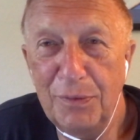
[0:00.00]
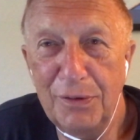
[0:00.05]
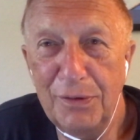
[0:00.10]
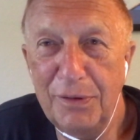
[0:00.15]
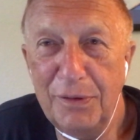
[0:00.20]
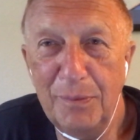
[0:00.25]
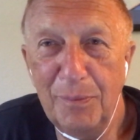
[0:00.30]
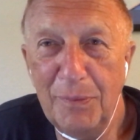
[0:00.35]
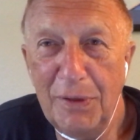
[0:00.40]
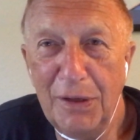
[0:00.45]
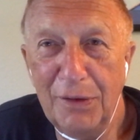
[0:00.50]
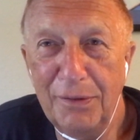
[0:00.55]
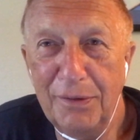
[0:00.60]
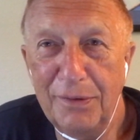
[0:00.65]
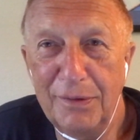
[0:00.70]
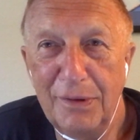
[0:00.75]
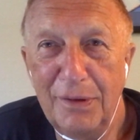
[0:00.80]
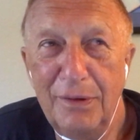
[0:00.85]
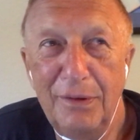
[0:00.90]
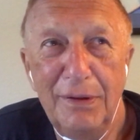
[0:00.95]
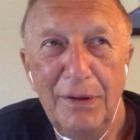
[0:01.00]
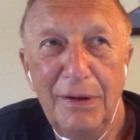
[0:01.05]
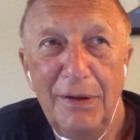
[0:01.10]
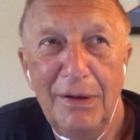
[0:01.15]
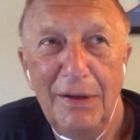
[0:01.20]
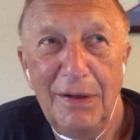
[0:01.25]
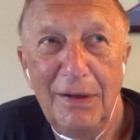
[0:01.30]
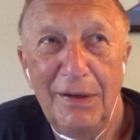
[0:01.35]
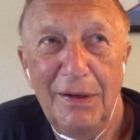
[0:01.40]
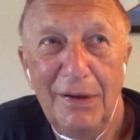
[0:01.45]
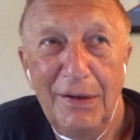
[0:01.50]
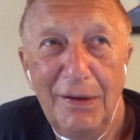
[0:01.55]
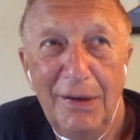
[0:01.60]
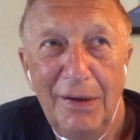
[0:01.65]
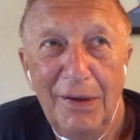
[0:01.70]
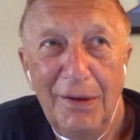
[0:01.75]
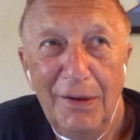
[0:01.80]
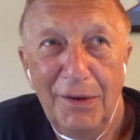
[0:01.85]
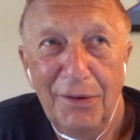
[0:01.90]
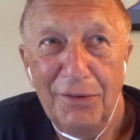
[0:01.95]
заниматься
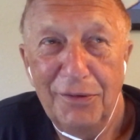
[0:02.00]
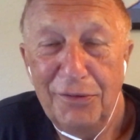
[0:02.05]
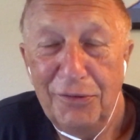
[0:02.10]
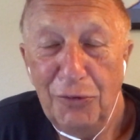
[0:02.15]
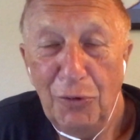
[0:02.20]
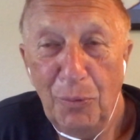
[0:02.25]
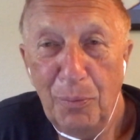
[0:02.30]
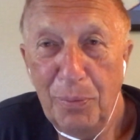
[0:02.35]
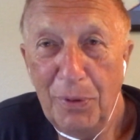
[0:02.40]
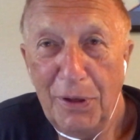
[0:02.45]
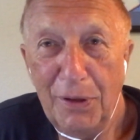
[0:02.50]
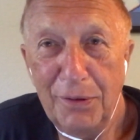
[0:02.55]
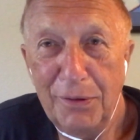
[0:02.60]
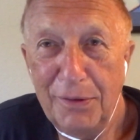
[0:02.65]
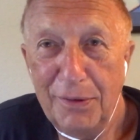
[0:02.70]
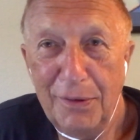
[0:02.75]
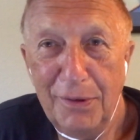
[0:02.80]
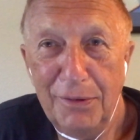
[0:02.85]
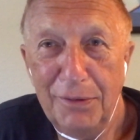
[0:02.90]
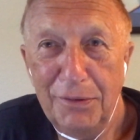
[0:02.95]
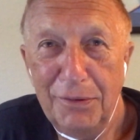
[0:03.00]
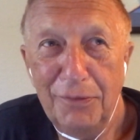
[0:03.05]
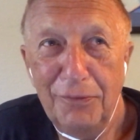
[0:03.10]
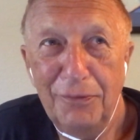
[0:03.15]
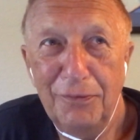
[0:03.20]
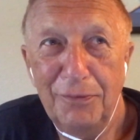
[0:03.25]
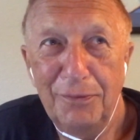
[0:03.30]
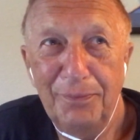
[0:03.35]
сто процентов.